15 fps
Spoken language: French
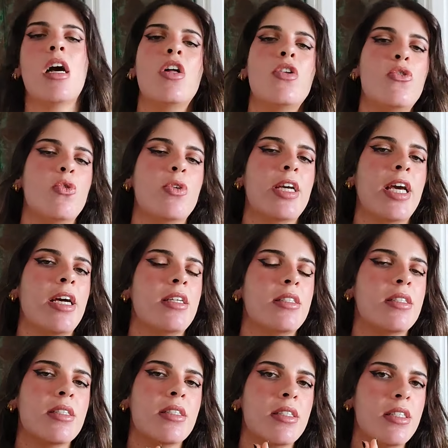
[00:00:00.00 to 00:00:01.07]
En tout cas,
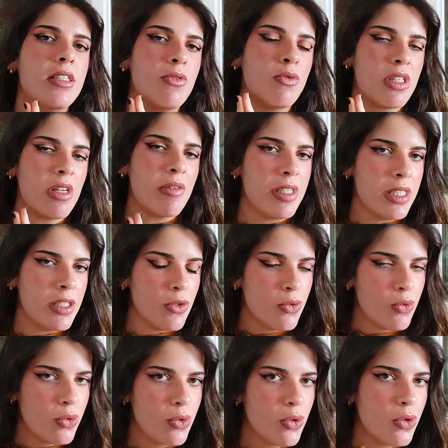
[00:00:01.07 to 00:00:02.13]
si vous avez des
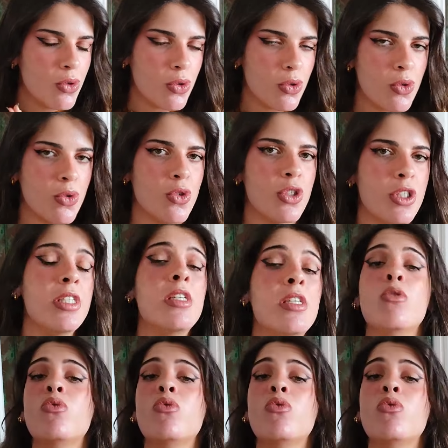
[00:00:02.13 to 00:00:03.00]
doutes sur ce que je dis,